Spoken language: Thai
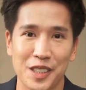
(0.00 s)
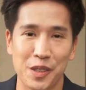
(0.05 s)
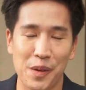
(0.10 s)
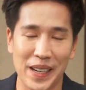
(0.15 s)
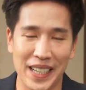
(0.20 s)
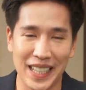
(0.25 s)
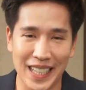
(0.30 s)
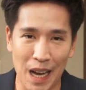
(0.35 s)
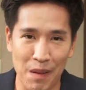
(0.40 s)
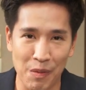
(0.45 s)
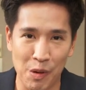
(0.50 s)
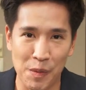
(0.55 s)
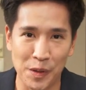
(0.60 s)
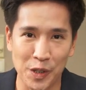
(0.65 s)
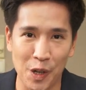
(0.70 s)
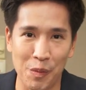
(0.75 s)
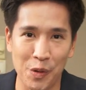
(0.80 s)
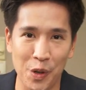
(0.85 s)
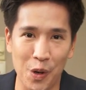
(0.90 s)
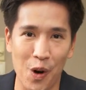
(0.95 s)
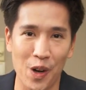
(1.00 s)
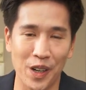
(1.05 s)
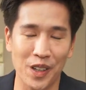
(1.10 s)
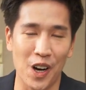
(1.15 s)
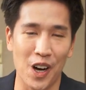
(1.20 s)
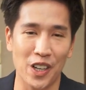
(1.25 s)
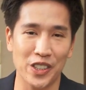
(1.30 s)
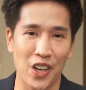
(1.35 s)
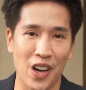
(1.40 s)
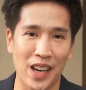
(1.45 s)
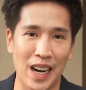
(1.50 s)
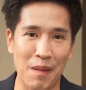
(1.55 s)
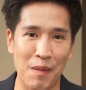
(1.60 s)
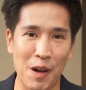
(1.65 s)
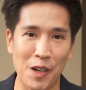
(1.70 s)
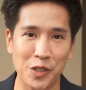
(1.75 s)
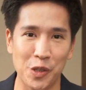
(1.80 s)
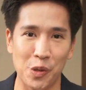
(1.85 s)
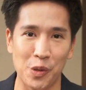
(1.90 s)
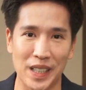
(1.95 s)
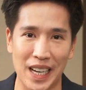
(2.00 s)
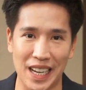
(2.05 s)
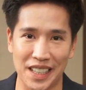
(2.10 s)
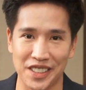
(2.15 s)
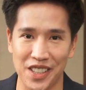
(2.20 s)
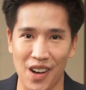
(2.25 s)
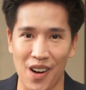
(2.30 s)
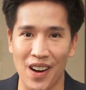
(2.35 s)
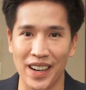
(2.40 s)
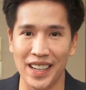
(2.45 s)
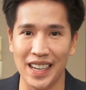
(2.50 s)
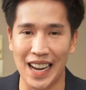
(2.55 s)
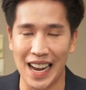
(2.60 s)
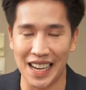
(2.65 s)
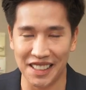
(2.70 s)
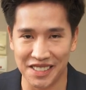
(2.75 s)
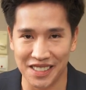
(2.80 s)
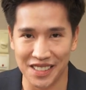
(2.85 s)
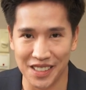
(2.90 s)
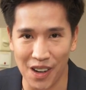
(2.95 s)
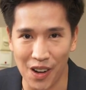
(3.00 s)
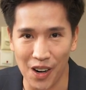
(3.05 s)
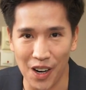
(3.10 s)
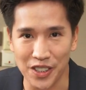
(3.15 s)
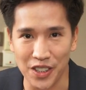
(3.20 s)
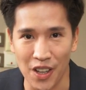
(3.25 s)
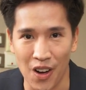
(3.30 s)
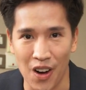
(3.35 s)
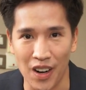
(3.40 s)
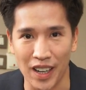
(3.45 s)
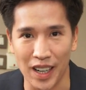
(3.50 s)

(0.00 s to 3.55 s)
สวัสดีครับคุณผู้ชมทุกคนขอต้อนรับเข้าสู่ Tech Source X กรต